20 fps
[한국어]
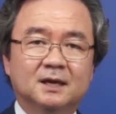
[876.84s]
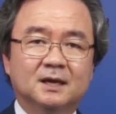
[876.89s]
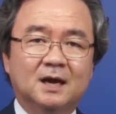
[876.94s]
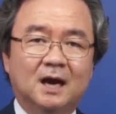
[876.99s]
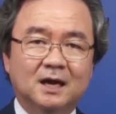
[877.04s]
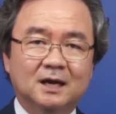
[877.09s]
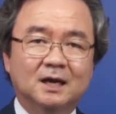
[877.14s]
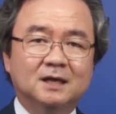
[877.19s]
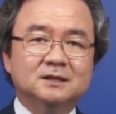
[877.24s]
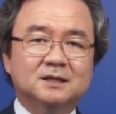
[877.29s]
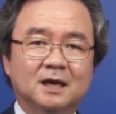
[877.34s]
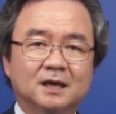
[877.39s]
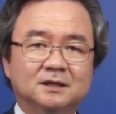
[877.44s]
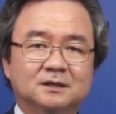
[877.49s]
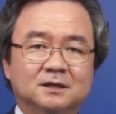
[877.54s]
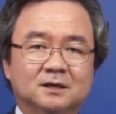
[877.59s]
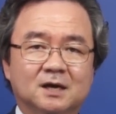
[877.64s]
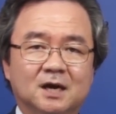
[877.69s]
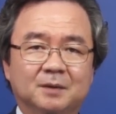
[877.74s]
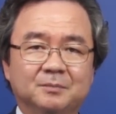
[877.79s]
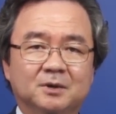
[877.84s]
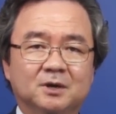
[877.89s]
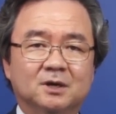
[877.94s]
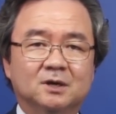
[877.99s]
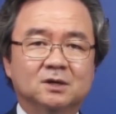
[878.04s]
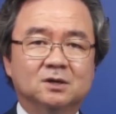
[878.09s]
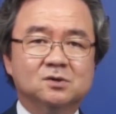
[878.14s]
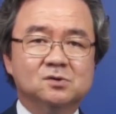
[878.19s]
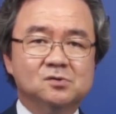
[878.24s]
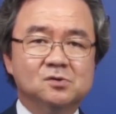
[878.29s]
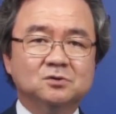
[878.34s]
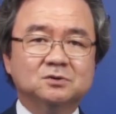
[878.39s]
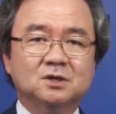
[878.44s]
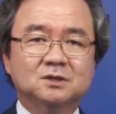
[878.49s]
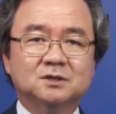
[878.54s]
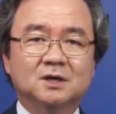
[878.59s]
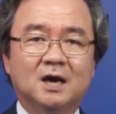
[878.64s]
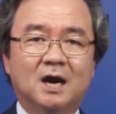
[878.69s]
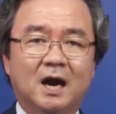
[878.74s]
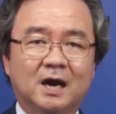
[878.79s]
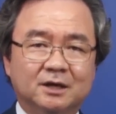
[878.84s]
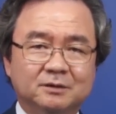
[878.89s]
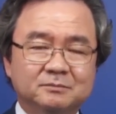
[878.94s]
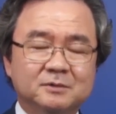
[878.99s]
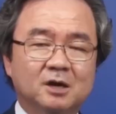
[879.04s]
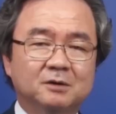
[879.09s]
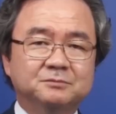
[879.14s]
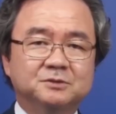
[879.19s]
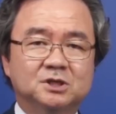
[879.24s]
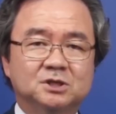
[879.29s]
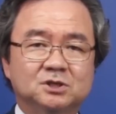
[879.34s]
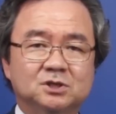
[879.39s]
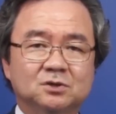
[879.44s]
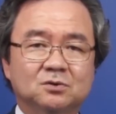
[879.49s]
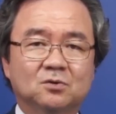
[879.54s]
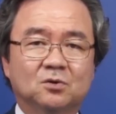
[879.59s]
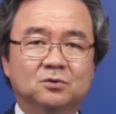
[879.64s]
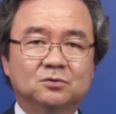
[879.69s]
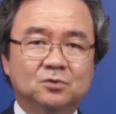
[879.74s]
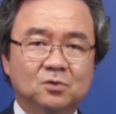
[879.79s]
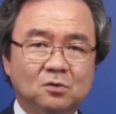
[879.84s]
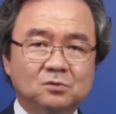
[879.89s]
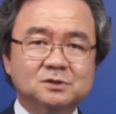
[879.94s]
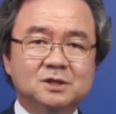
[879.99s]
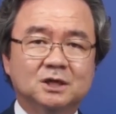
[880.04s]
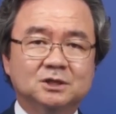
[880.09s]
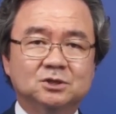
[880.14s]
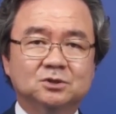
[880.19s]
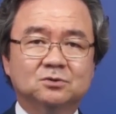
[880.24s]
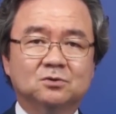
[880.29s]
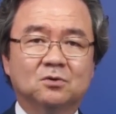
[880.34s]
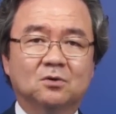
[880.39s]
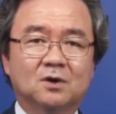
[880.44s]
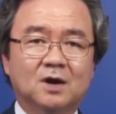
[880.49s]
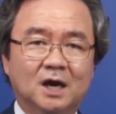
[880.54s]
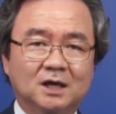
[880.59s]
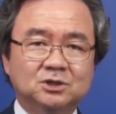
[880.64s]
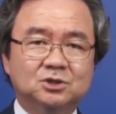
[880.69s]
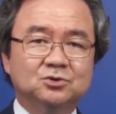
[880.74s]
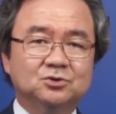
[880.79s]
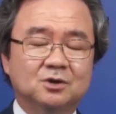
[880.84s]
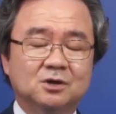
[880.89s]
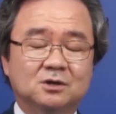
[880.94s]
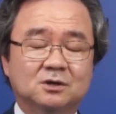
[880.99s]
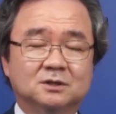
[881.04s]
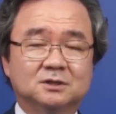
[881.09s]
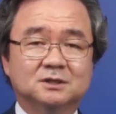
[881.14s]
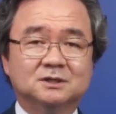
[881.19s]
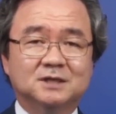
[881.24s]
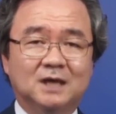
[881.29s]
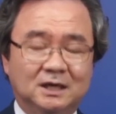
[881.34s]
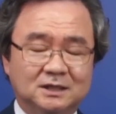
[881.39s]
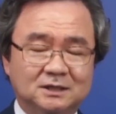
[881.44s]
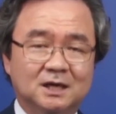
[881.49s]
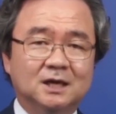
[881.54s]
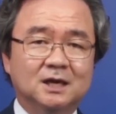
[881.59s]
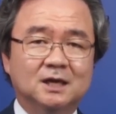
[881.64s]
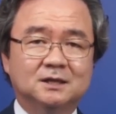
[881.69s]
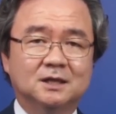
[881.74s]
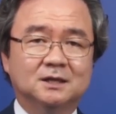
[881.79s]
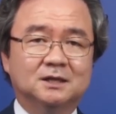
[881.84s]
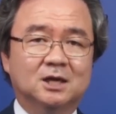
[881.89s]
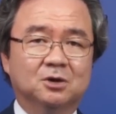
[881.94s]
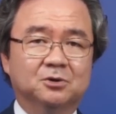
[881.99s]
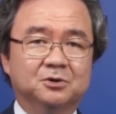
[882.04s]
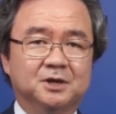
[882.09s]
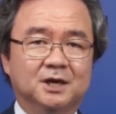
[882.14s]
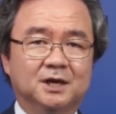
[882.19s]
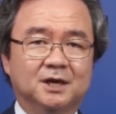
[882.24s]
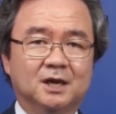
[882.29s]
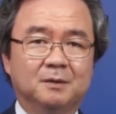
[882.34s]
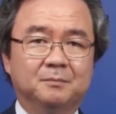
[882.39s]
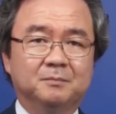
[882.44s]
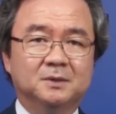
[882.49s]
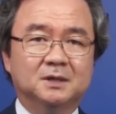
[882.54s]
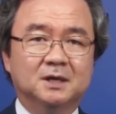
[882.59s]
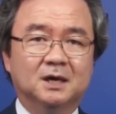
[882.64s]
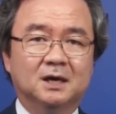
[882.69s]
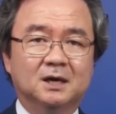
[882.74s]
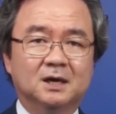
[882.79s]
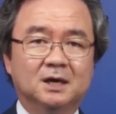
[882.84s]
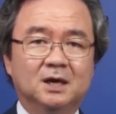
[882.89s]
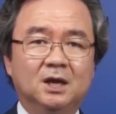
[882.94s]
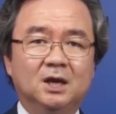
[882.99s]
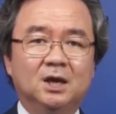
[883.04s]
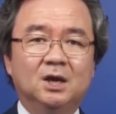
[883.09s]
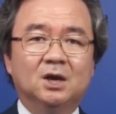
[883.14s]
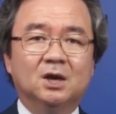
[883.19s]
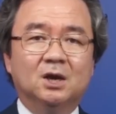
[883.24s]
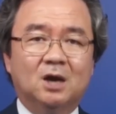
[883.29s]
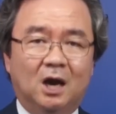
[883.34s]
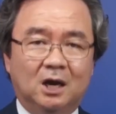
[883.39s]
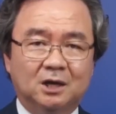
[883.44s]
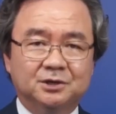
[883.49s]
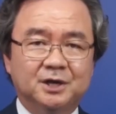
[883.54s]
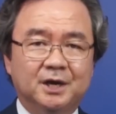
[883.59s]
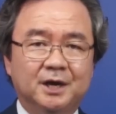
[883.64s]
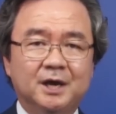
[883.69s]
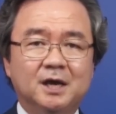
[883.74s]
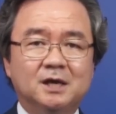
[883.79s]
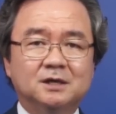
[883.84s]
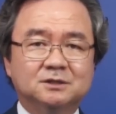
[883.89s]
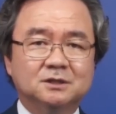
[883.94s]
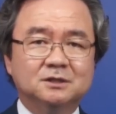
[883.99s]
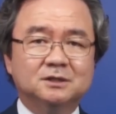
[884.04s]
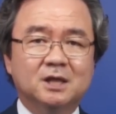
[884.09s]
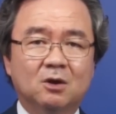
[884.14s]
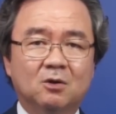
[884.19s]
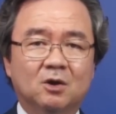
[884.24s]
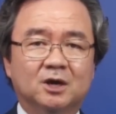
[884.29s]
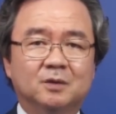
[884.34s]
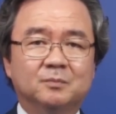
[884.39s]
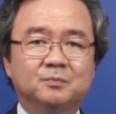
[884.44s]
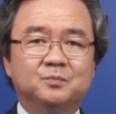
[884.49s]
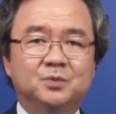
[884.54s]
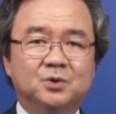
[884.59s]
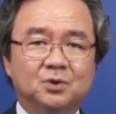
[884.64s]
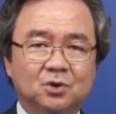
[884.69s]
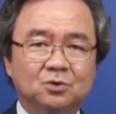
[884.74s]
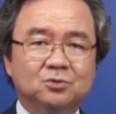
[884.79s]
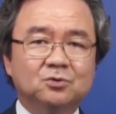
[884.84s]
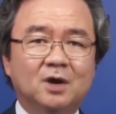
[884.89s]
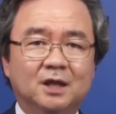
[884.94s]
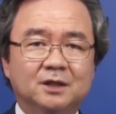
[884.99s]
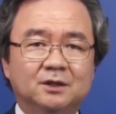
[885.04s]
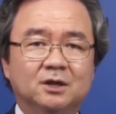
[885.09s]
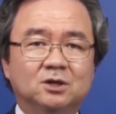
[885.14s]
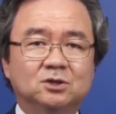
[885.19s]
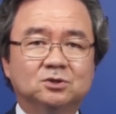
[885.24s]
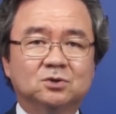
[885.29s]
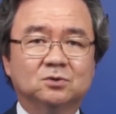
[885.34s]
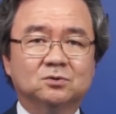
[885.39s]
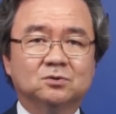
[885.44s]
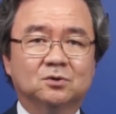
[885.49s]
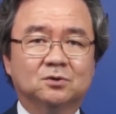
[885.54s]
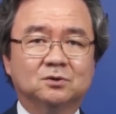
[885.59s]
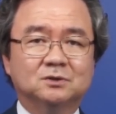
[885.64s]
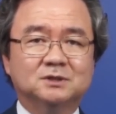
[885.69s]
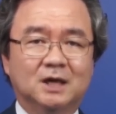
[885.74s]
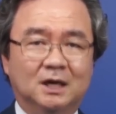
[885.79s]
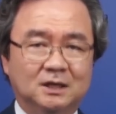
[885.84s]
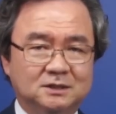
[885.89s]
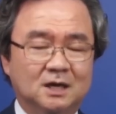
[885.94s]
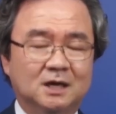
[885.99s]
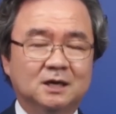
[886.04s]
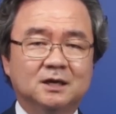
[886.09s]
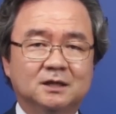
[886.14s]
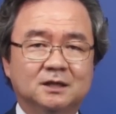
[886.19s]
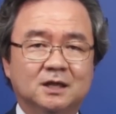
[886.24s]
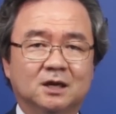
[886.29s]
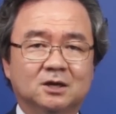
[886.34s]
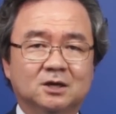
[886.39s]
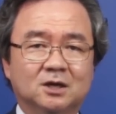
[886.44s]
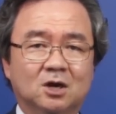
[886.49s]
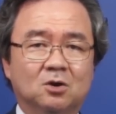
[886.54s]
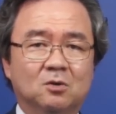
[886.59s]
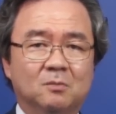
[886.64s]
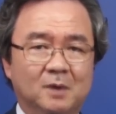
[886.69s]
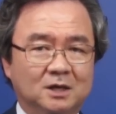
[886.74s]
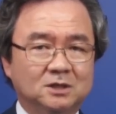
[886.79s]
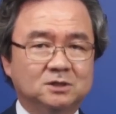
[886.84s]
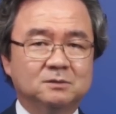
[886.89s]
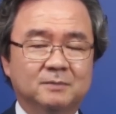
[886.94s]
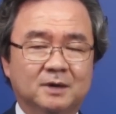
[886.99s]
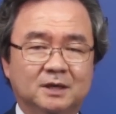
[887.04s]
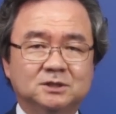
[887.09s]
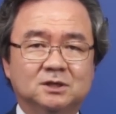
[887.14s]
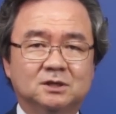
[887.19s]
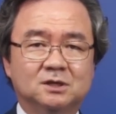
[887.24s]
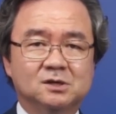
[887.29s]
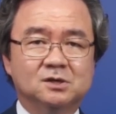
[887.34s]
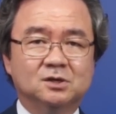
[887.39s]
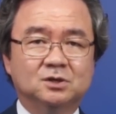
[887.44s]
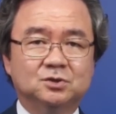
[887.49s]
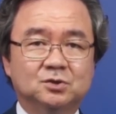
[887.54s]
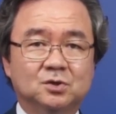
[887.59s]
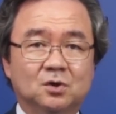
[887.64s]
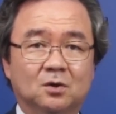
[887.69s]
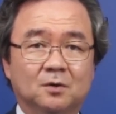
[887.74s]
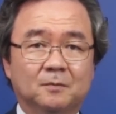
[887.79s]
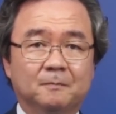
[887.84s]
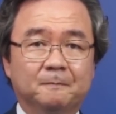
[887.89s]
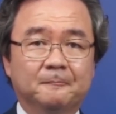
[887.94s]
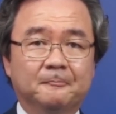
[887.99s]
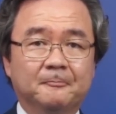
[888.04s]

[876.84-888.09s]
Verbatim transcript: 가나안 땅이 들어가면은 그곳에서 아름다움 짓짓고 농사 짓고 가축 길러서 잘 살게 된다고 이야기합니다. 강야에 있을 때와는 비교도 안 될 정도로 잘 살게 될 거라고 말씀하시는 것이죠.